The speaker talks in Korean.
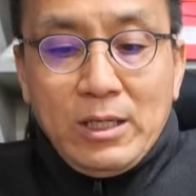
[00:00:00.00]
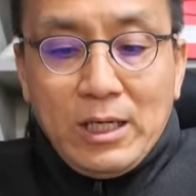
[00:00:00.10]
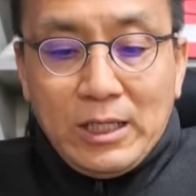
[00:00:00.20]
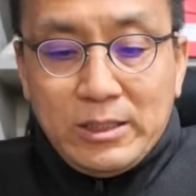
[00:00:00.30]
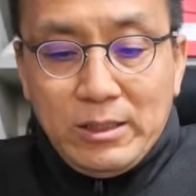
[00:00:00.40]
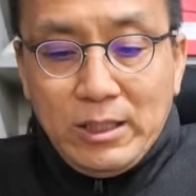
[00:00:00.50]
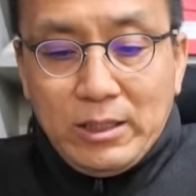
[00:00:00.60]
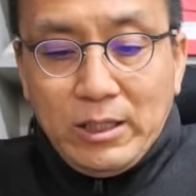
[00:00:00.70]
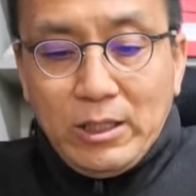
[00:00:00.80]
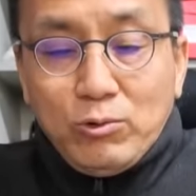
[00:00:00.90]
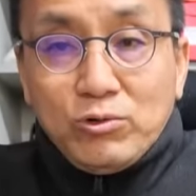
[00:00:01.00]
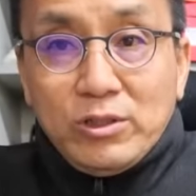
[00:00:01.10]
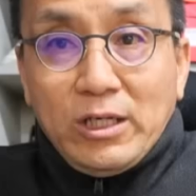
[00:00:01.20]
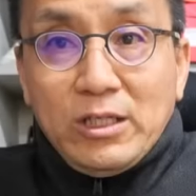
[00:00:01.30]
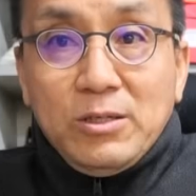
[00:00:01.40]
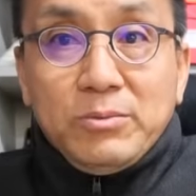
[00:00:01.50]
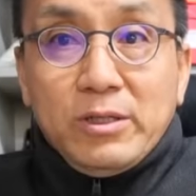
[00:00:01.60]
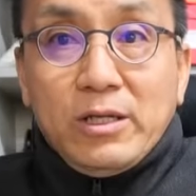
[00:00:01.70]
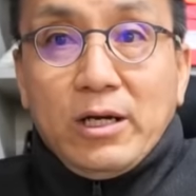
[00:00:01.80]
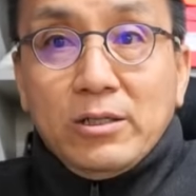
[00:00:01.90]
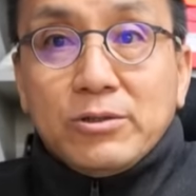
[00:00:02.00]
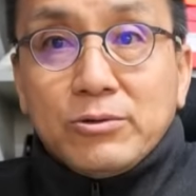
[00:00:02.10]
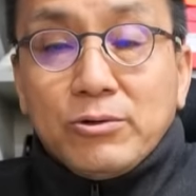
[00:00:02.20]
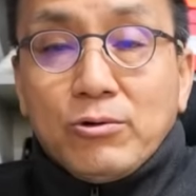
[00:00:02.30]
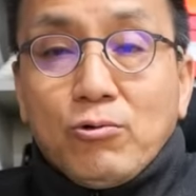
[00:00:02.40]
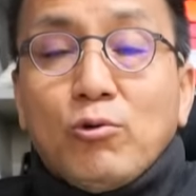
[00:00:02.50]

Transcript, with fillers: 아슬레타에 도전하기 힘들다 할 정도로